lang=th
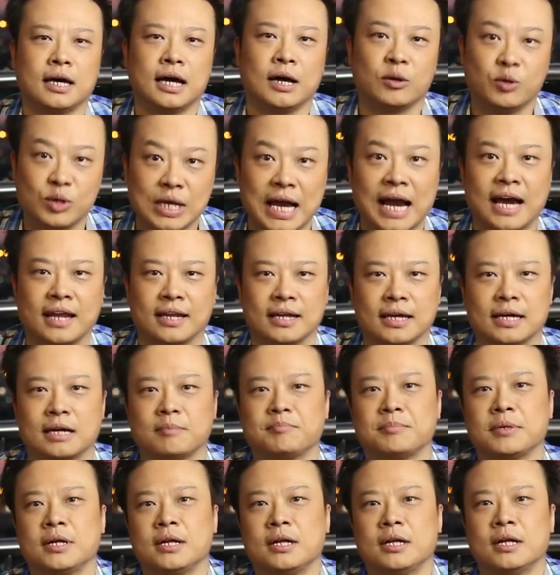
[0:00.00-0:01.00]
อนุญาตนะครั
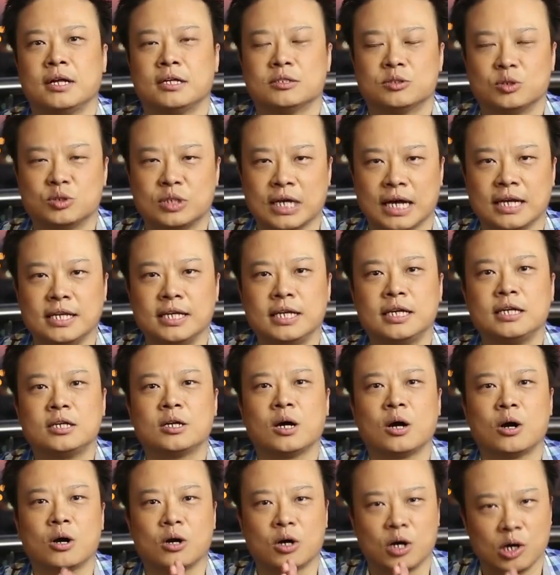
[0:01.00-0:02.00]
บสุดท้ายนี้
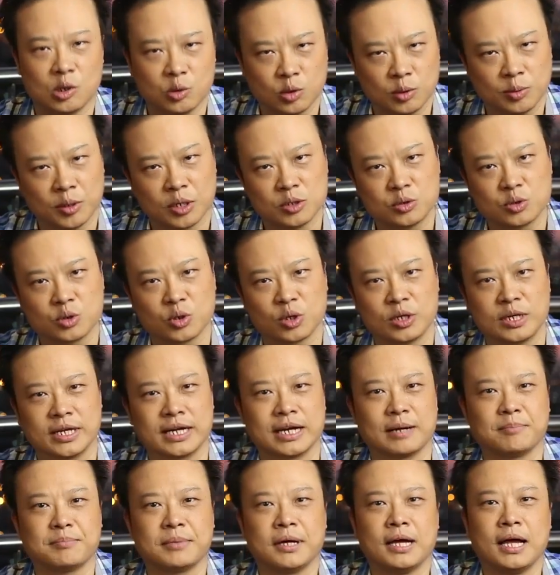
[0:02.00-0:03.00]
ก็ขออวยพรทุกคน
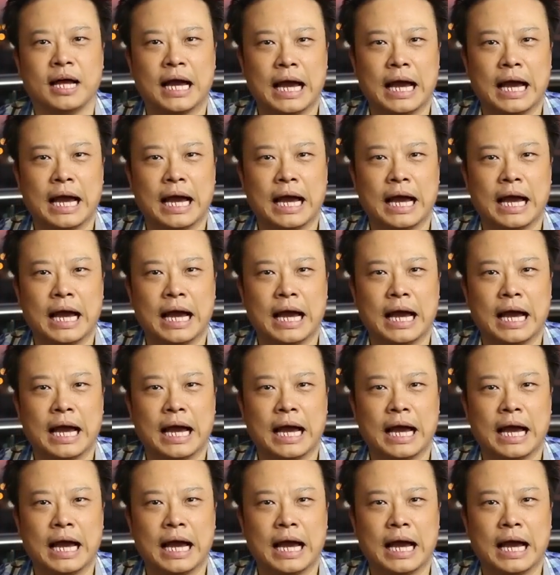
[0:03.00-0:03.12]
นะครับ